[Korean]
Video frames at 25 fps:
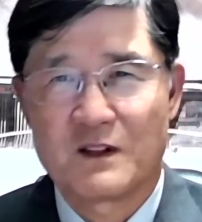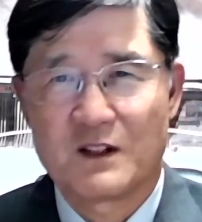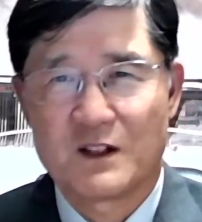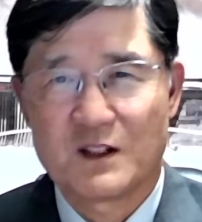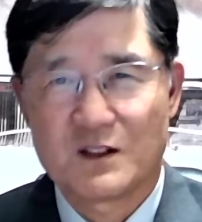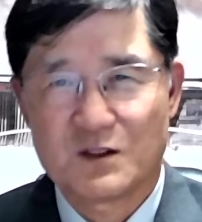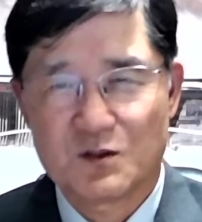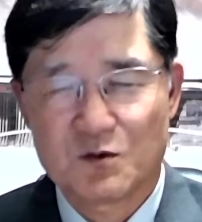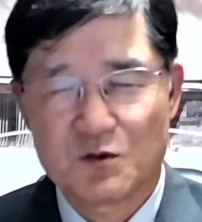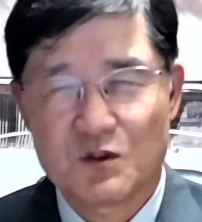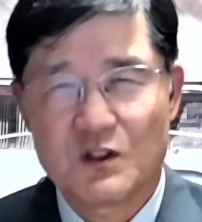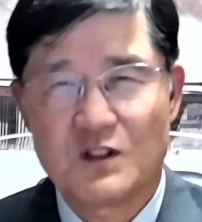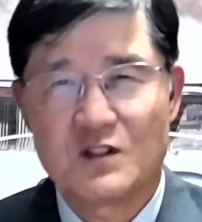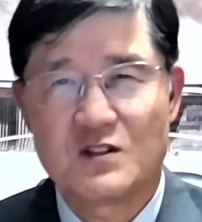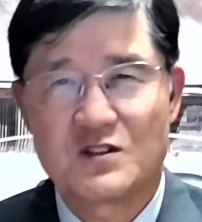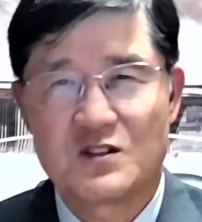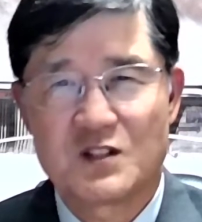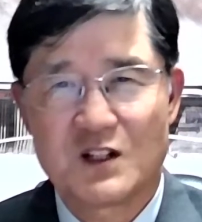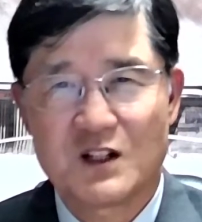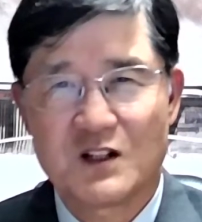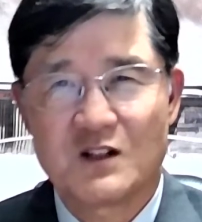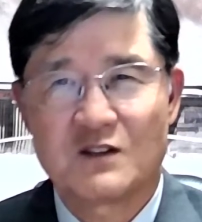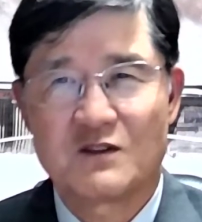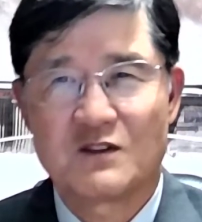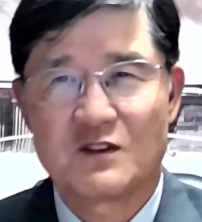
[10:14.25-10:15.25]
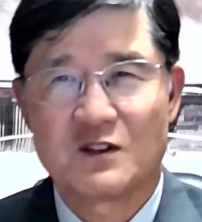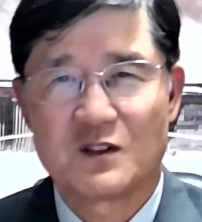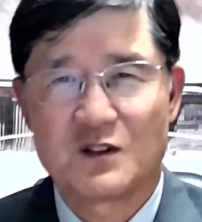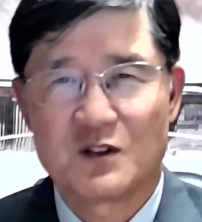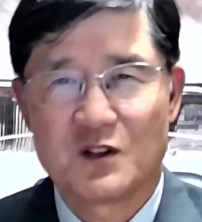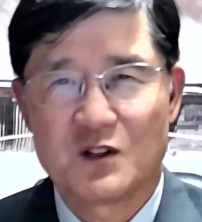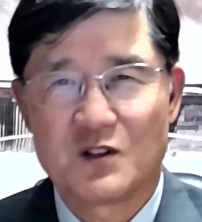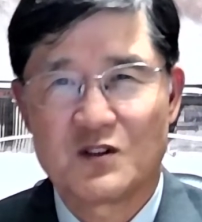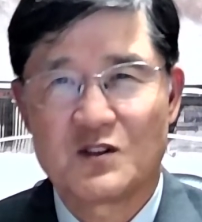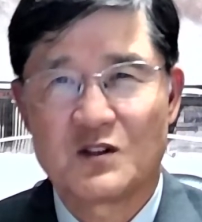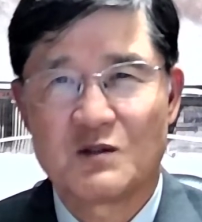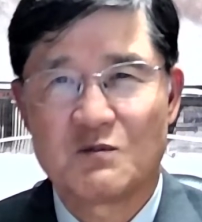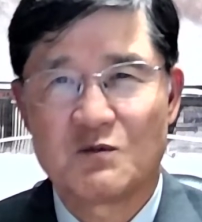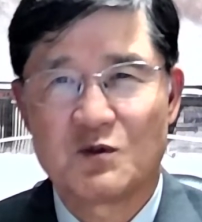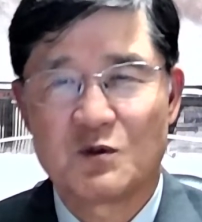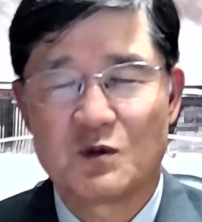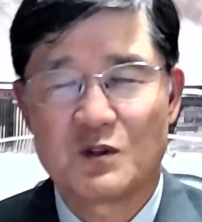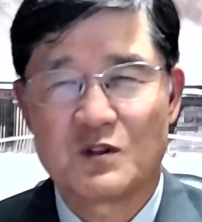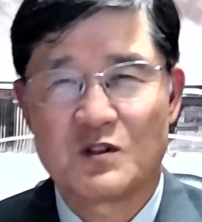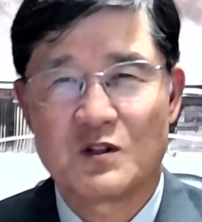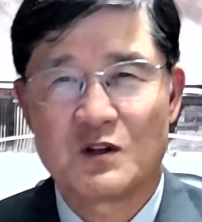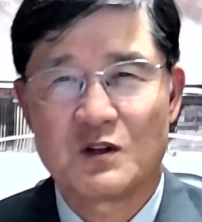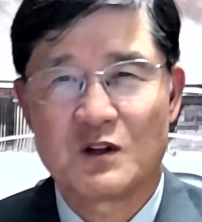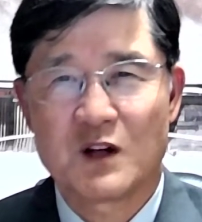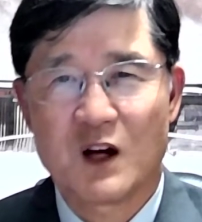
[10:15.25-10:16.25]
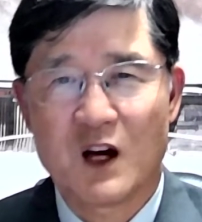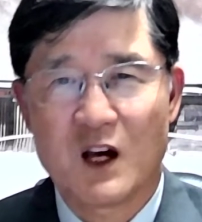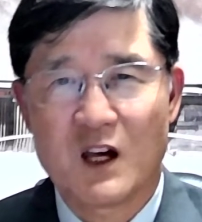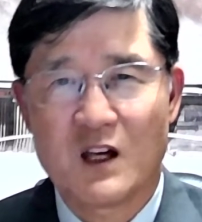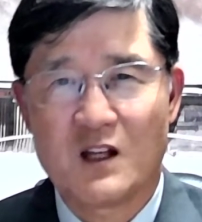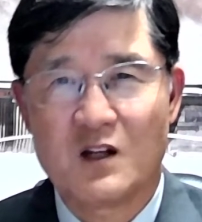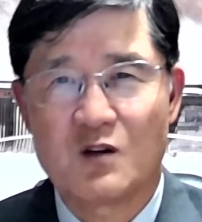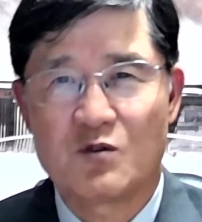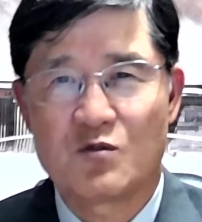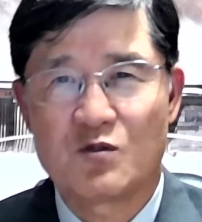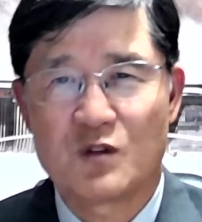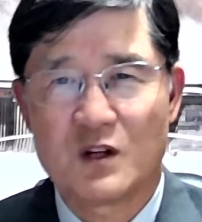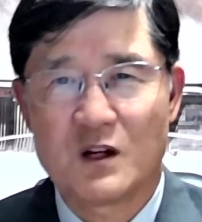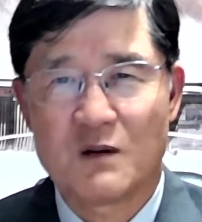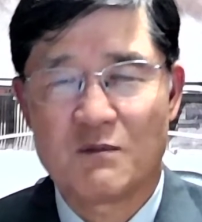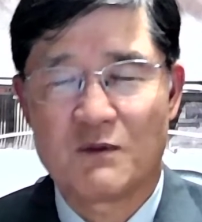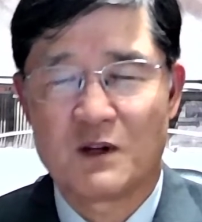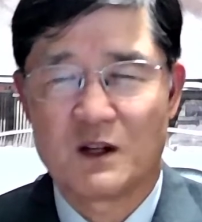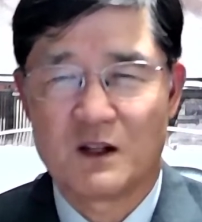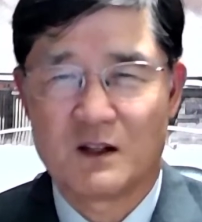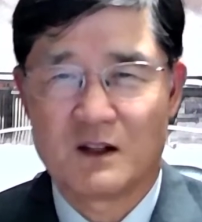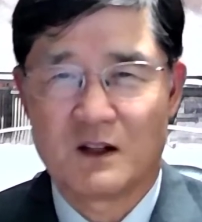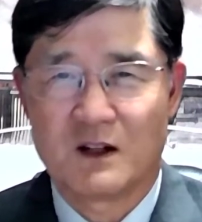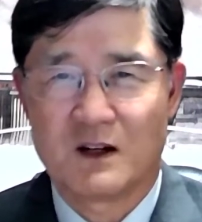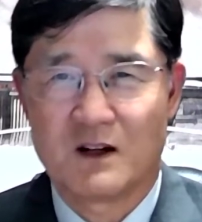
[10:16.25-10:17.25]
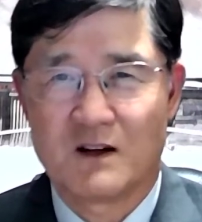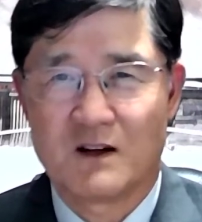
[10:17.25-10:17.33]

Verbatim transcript: 그래서 우리 인생은 어떤 부분은 가인의 후회란 말이다.